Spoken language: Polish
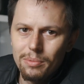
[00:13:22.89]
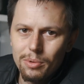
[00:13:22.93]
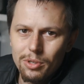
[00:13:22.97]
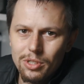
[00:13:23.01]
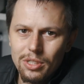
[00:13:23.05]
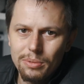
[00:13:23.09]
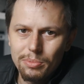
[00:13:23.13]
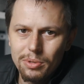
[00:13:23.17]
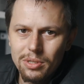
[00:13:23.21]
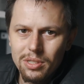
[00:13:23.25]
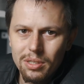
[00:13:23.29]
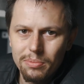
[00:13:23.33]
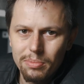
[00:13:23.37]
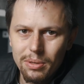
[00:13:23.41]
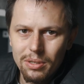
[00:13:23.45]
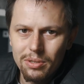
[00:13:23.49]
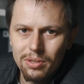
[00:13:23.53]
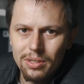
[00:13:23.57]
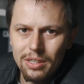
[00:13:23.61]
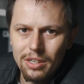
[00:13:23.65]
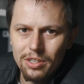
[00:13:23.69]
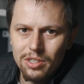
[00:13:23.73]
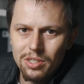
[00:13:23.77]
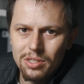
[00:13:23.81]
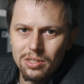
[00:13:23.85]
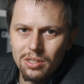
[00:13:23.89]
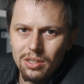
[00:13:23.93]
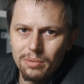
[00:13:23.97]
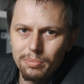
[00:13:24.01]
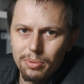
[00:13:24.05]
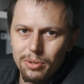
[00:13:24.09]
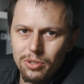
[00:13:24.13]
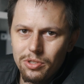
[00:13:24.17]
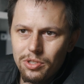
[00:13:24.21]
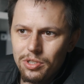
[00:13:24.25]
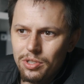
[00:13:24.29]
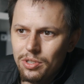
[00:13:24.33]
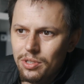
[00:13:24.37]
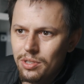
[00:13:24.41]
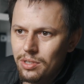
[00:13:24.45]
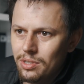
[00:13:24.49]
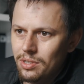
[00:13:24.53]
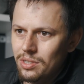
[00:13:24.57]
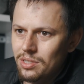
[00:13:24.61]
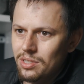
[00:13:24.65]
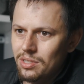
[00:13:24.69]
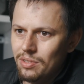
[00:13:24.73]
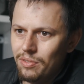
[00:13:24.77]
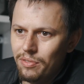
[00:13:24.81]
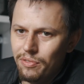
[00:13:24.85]
Możemy sobie to też zrobić
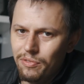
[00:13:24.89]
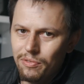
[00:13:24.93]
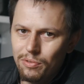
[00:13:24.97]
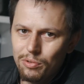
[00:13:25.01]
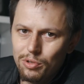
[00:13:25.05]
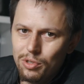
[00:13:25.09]
e, z,